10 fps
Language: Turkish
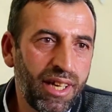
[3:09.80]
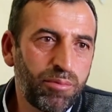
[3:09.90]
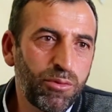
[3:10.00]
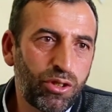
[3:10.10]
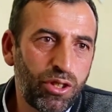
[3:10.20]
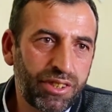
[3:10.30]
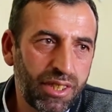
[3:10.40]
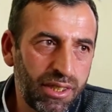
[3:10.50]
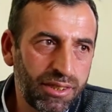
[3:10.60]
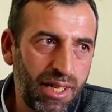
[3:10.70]
74
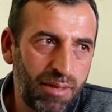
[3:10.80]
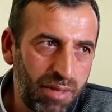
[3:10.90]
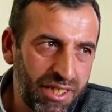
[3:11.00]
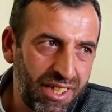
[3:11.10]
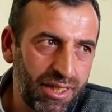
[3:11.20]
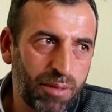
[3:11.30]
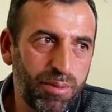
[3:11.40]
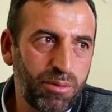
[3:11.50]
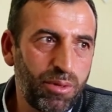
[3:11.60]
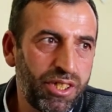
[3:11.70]
yılında başladık
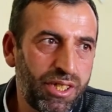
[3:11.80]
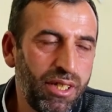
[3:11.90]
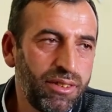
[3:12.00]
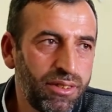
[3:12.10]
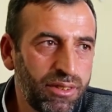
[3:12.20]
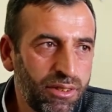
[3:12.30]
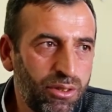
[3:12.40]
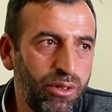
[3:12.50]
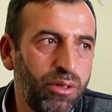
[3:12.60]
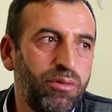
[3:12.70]
biz bu işe.
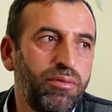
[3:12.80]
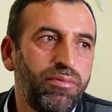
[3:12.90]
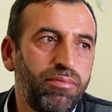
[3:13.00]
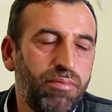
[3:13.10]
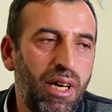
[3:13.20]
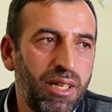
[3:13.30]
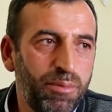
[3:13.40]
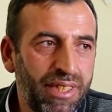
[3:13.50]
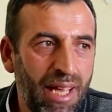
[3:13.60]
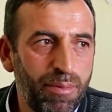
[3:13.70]
Kuyu
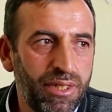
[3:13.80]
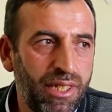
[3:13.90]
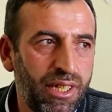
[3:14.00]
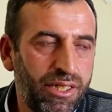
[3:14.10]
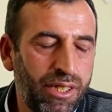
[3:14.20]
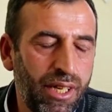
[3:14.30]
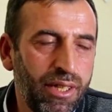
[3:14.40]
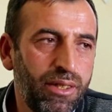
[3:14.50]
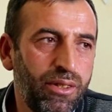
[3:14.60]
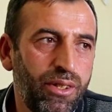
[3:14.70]
bakımı temizliği işine.
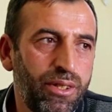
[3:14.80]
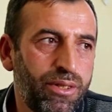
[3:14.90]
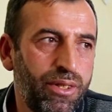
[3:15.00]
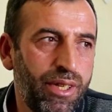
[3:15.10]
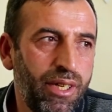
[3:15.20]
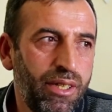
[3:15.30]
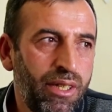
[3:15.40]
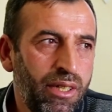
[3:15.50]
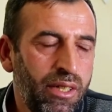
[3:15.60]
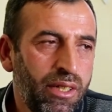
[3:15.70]
Ondan sonra
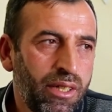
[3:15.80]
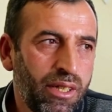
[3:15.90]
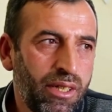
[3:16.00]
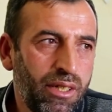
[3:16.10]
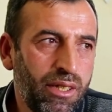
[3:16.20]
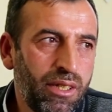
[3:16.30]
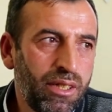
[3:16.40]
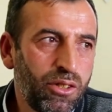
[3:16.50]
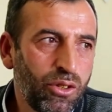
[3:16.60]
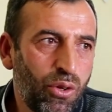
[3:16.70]
e,
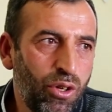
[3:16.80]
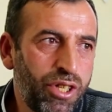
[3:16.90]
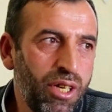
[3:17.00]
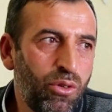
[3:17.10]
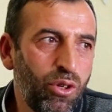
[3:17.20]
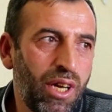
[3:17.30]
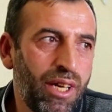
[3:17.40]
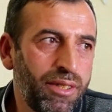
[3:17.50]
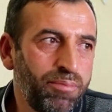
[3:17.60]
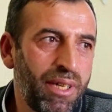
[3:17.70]
göçen
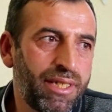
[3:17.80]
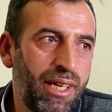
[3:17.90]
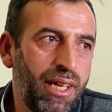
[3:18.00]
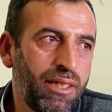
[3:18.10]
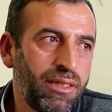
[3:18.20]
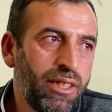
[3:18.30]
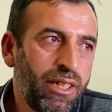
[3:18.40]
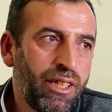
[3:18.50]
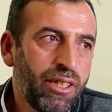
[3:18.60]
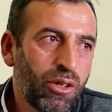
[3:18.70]
kuyuların mesela
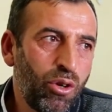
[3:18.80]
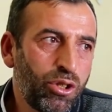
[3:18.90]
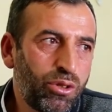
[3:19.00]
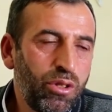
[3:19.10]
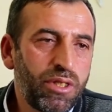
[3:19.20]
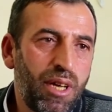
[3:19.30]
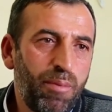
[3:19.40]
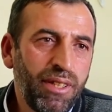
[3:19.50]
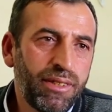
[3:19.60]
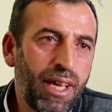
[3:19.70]
göçtüğü
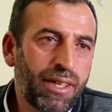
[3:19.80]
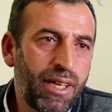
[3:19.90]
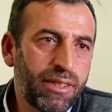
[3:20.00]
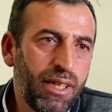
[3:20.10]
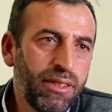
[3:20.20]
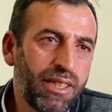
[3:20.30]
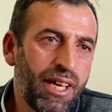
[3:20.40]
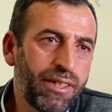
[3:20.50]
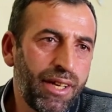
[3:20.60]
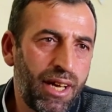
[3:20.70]
zaman tekrardan
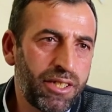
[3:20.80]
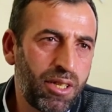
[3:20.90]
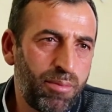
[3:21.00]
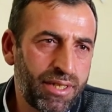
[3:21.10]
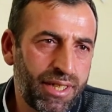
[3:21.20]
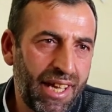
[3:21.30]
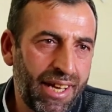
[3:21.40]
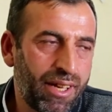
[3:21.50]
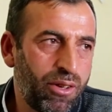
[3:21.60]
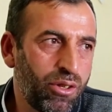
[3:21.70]
yeniden açılması
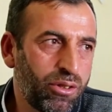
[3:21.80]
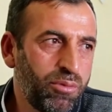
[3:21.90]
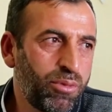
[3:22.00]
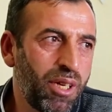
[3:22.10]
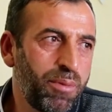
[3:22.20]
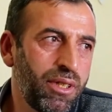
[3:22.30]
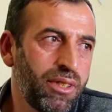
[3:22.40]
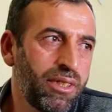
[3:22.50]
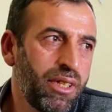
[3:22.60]
gerekiyordu. Bu da bir